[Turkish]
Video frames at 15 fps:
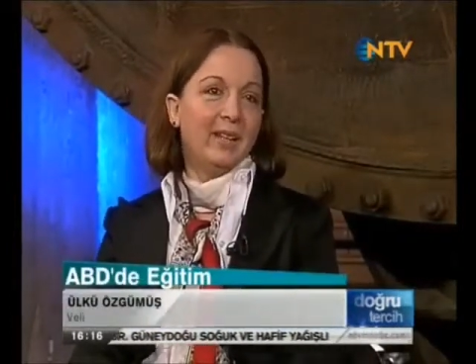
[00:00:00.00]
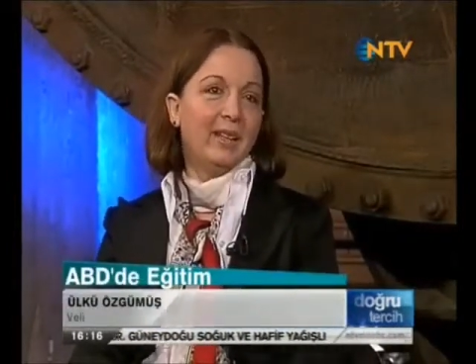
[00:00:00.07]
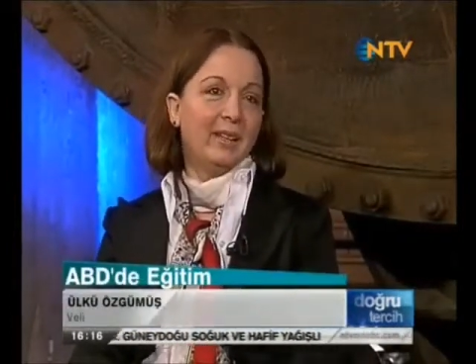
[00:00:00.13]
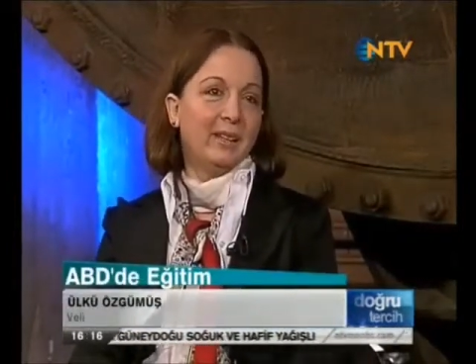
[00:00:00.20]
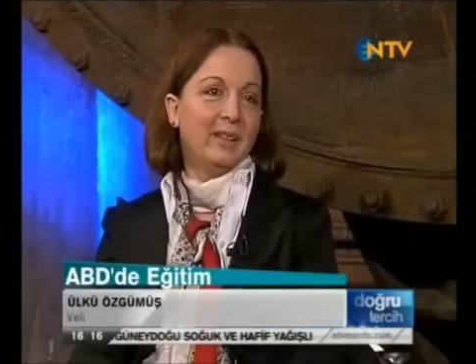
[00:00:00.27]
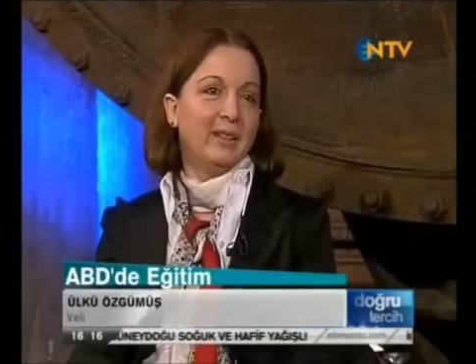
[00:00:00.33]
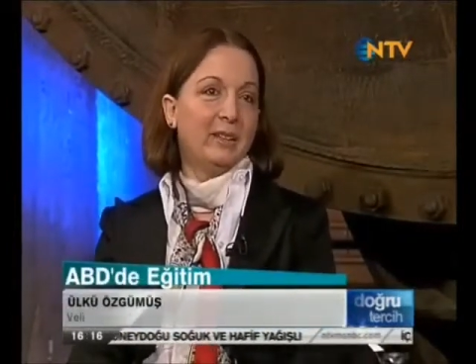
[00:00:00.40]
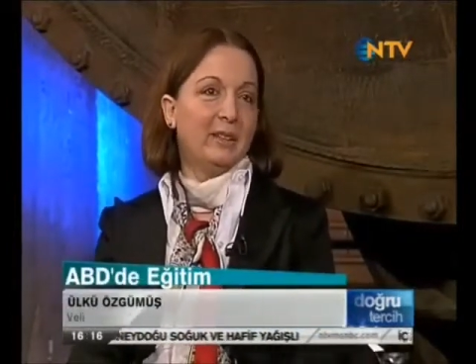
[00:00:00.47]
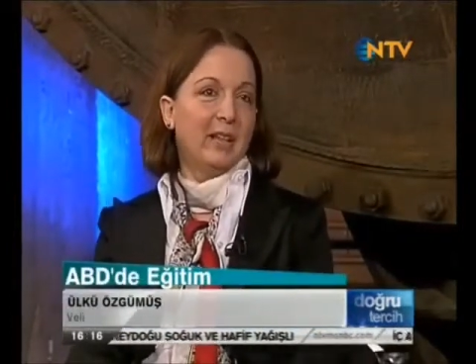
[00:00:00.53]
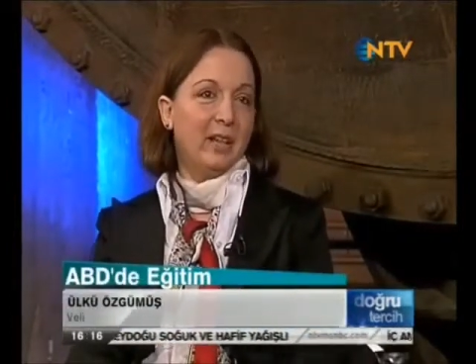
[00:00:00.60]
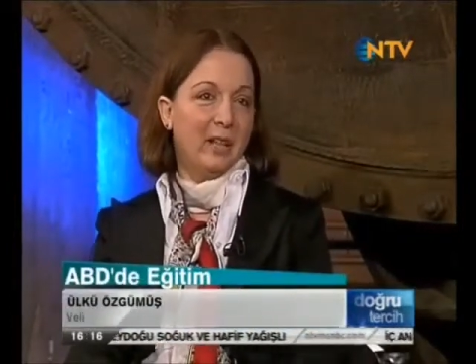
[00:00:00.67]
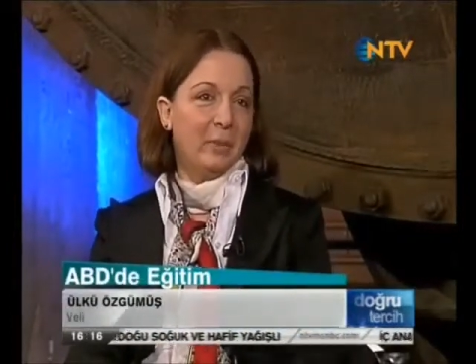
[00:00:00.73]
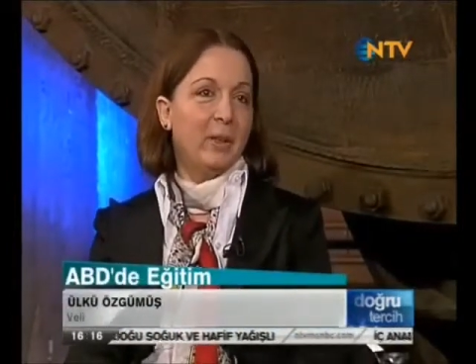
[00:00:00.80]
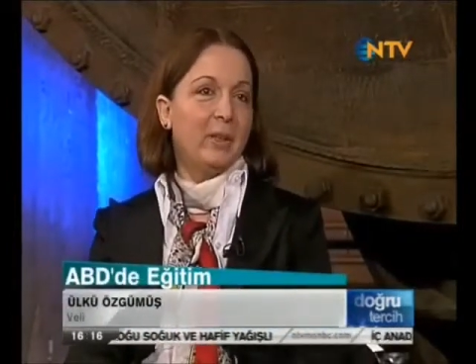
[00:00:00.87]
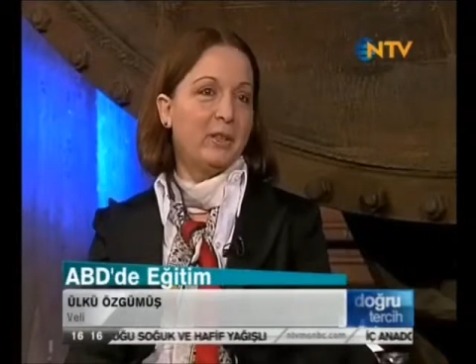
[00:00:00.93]
e,
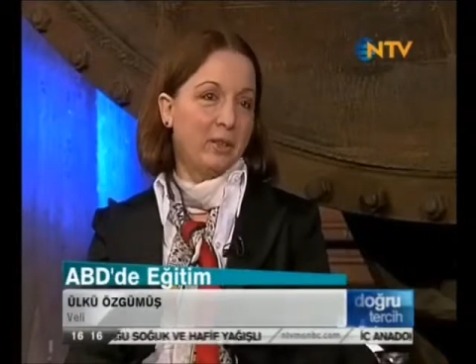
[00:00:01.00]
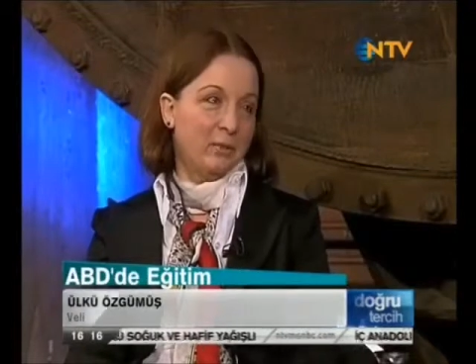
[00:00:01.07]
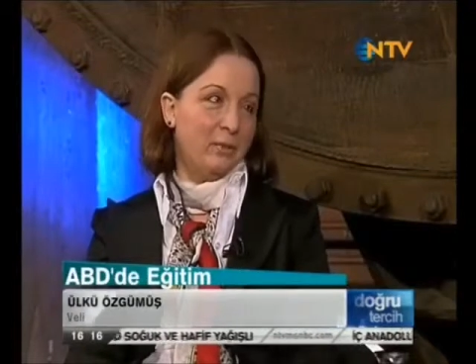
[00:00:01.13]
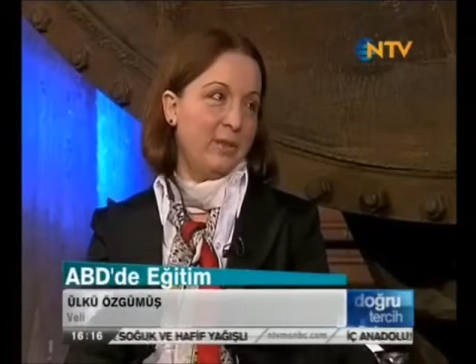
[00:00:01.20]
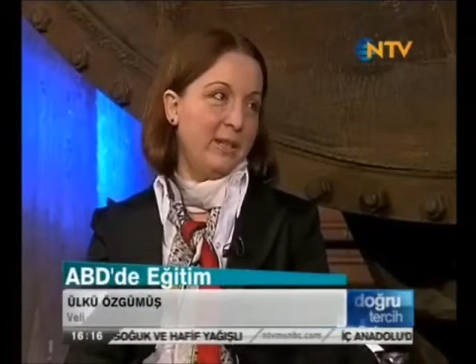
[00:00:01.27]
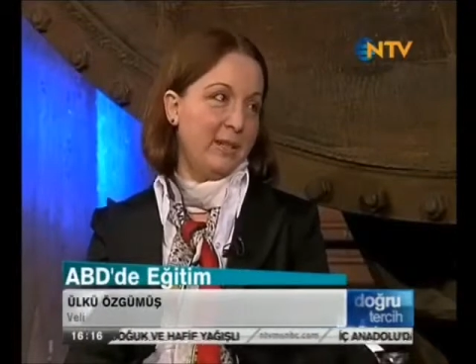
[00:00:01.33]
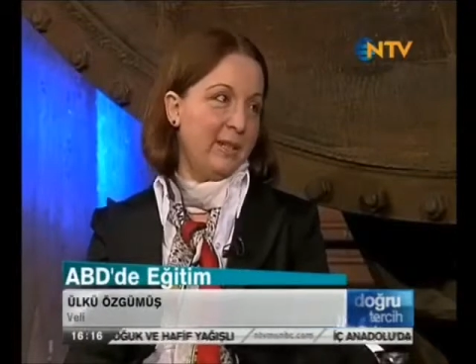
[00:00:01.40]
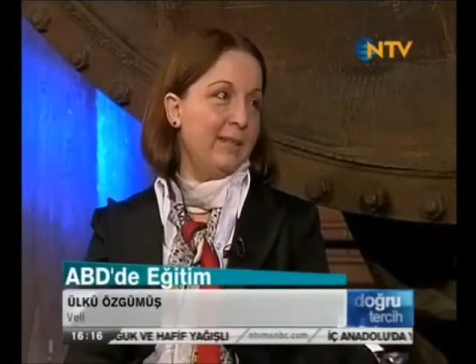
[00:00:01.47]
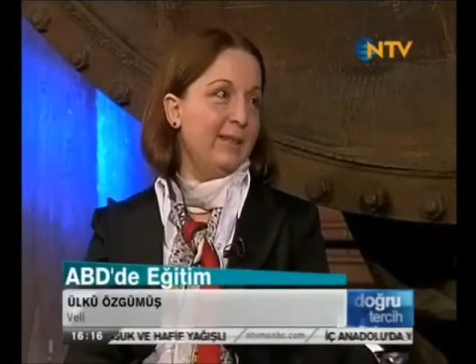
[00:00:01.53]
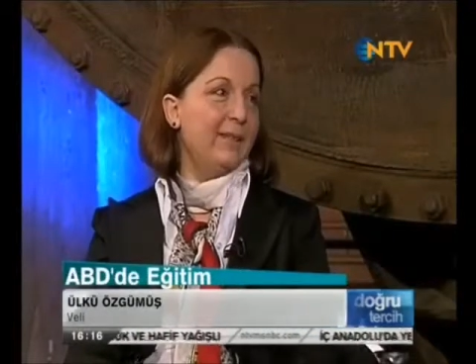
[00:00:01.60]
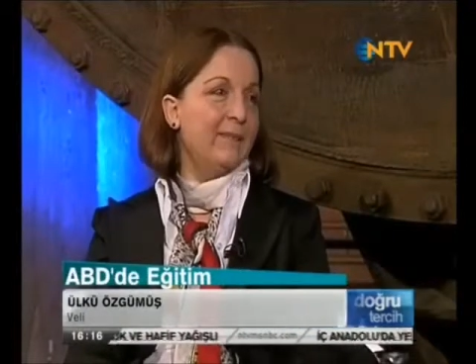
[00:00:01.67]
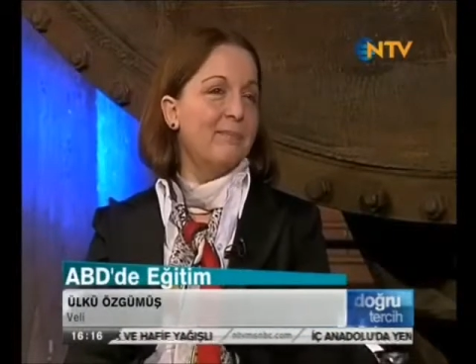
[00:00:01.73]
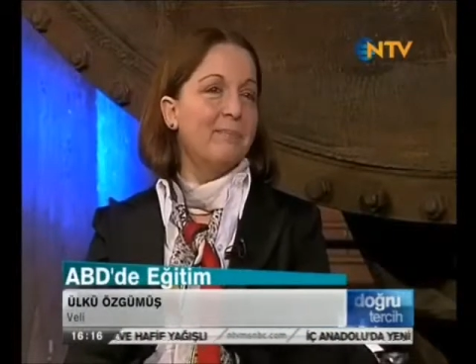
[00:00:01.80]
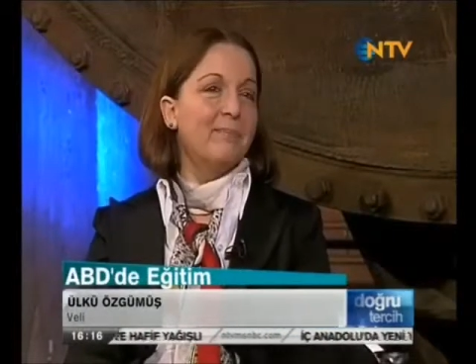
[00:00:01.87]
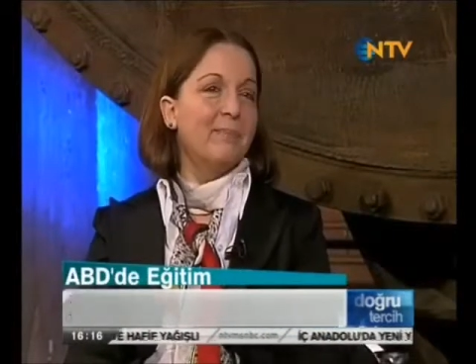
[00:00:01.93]
kendime kılavuz
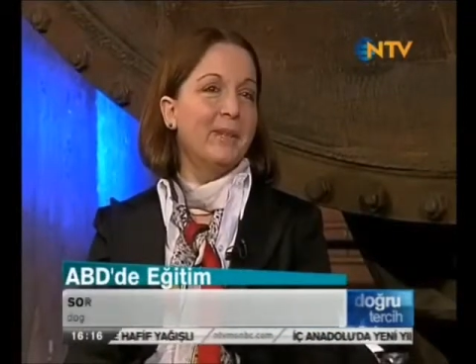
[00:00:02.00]
edindim.